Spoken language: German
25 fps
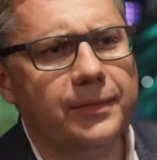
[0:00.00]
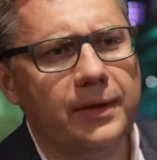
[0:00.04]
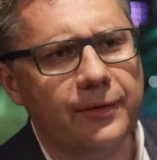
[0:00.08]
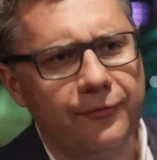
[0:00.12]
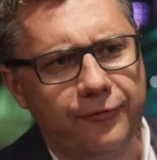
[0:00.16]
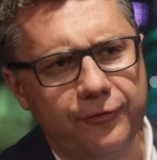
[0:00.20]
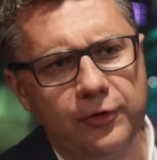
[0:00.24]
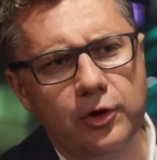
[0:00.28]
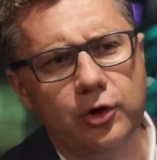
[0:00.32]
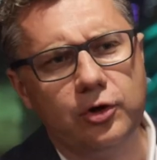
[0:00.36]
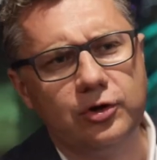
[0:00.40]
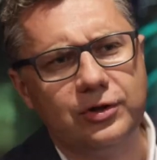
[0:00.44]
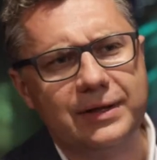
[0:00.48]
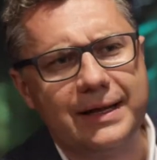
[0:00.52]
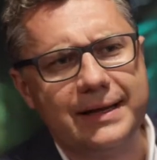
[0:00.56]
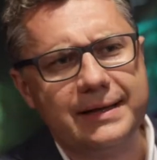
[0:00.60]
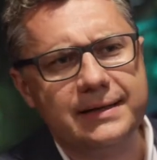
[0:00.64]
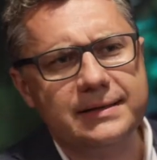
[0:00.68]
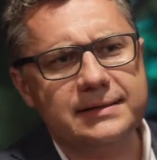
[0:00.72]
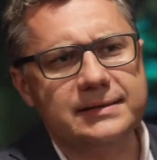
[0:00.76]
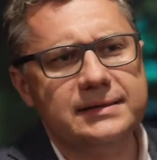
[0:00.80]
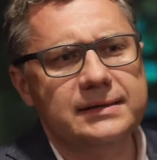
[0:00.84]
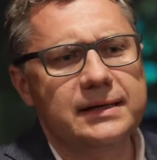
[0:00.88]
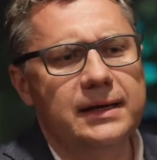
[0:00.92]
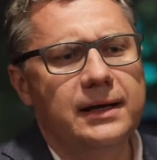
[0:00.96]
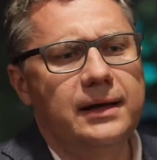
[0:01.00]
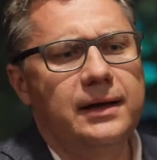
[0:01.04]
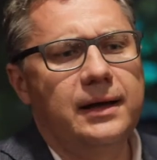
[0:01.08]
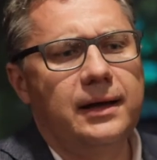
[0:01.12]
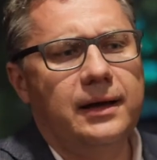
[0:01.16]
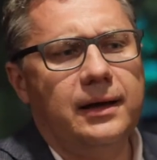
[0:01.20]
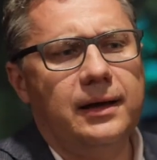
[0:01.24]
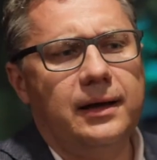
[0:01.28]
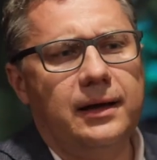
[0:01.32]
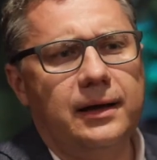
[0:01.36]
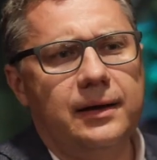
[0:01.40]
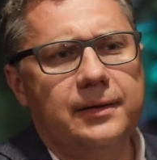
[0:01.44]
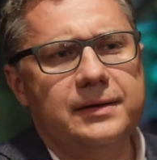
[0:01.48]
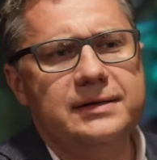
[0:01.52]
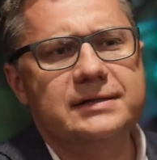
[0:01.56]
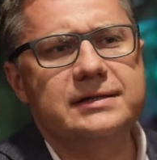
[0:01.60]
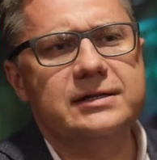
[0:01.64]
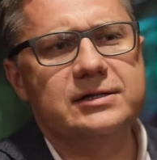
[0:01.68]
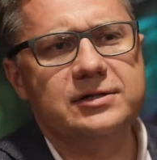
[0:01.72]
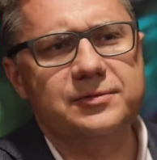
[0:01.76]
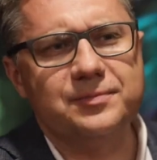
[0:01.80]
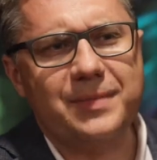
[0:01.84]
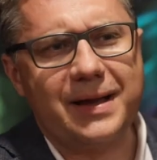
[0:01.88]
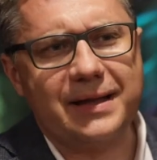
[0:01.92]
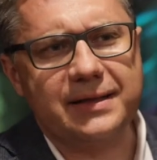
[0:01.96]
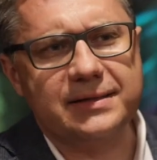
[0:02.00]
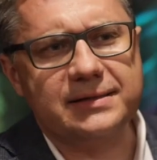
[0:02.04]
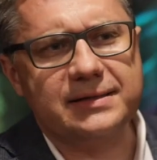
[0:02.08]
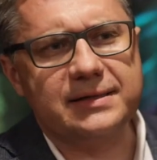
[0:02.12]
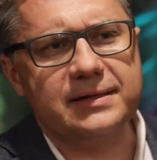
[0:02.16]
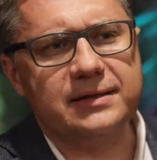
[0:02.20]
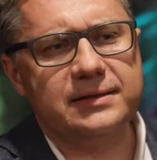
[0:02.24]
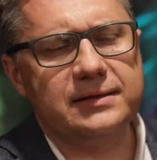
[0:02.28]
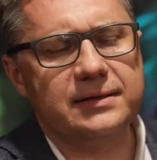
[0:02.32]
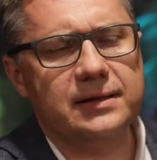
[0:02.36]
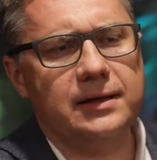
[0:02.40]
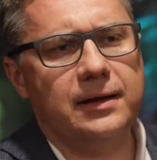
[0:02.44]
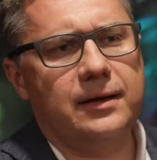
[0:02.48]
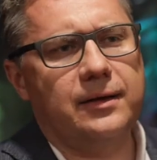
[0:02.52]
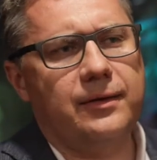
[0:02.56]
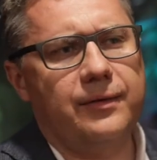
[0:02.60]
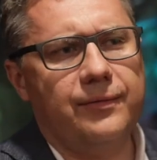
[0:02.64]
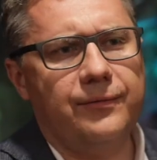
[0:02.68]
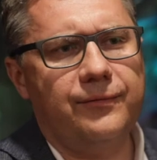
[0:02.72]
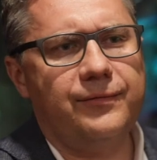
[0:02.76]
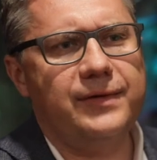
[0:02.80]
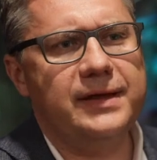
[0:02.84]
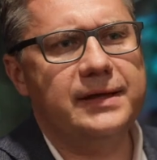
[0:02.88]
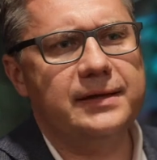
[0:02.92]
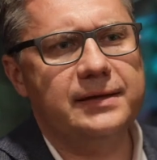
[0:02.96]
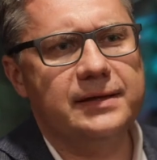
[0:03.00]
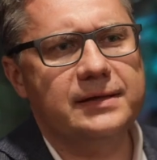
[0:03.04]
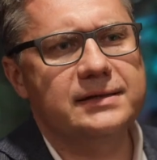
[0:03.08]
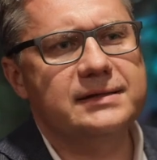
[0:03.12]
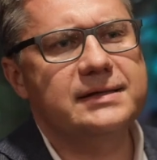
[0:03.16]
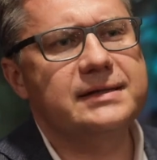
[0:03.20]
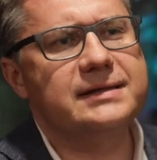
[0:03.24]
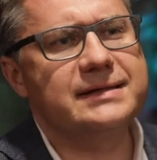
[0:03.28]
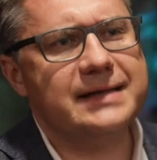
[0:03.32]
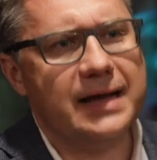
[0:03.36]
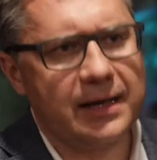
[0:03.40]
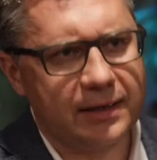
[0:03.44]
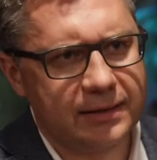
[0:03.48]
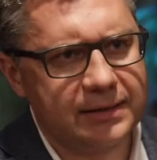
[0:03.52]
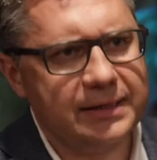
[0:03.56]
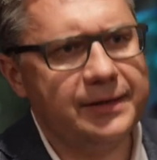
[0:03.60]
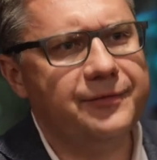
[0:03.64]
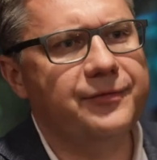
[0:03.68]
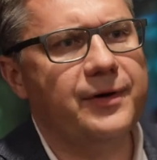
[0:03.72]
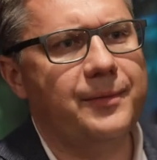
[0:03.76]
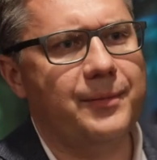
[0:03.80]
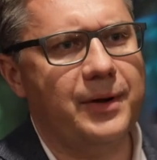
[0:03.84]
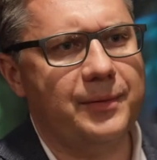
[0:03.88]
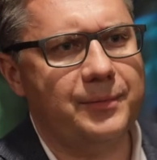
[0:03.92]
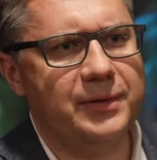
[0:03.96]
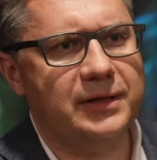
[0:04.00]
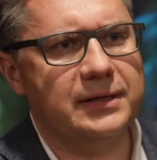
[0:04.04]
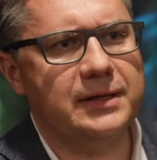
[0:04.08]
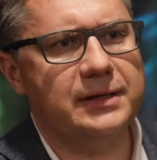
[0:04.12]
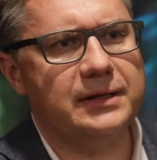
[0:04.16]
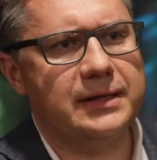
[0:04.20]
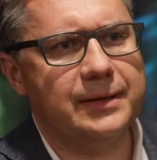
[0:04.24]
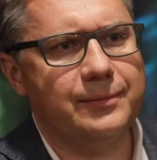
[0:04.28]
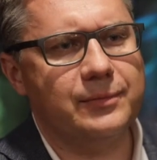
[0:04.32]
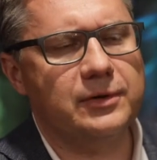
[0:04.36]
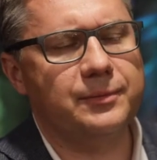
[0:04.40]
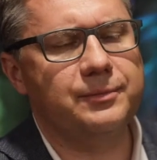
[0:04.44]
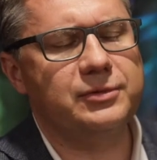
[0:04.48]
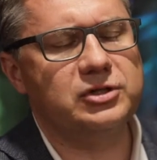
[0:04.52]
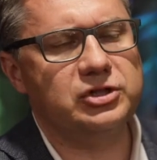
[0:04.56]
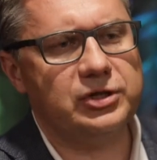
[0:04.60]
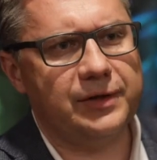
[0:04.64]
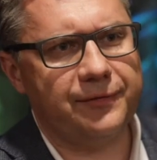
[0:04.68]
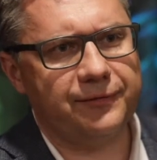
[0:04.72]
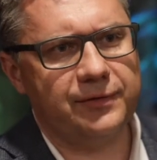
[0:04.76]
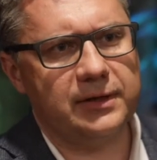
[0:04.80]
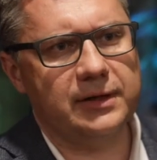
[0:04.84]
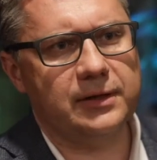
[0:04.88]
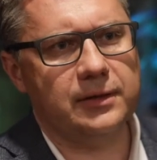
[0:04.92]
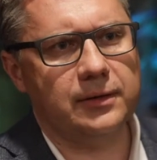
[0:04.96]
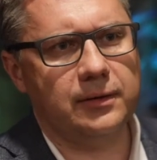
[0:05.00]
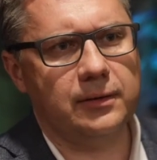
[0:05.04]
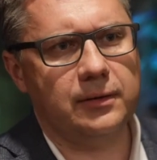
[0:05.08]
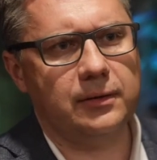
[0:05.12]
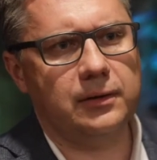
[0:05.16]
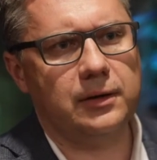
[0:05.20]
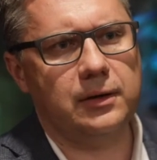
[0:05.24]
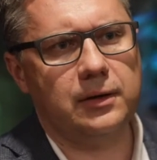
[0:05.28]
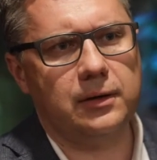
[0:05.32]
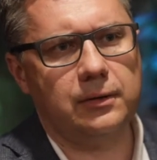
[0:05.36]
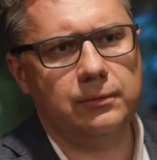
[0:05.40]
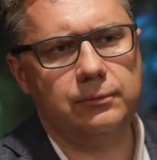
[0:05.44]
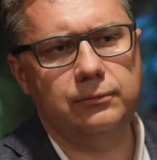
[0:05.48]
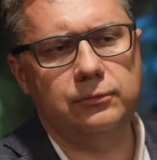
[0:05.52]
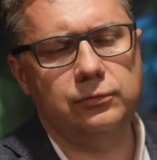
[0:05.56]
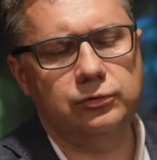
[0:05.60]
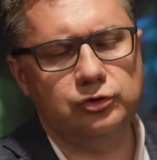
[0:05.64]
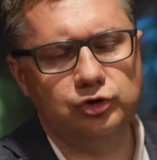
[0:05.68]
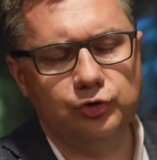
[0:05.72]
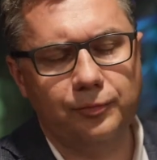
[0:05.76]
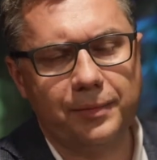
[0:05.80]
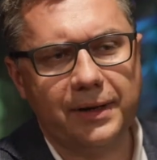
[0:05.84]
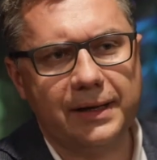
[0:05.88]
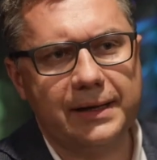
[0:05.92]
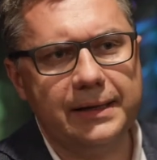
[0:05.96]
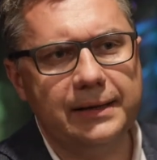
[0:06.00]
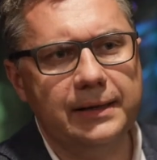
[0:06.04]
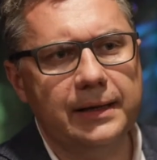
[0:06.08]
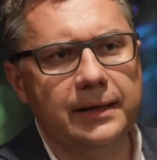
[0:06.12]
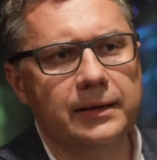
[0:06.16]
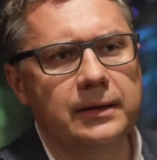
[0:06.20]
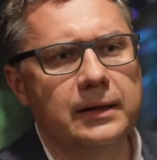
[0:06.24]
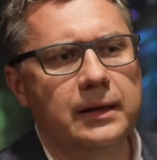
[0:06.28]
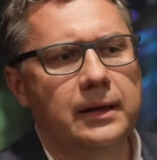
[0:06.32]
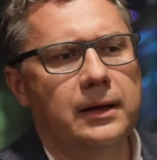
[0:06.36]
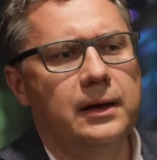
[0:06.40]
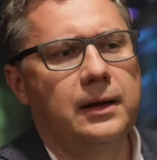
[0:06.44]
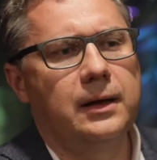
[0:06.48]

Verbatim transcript: Für Hotels äh, ist es aus meiner Sicht äh, wichtig, sich sehr aktiv einmal mit dem Thema beschäftigen äh, zu beginnen.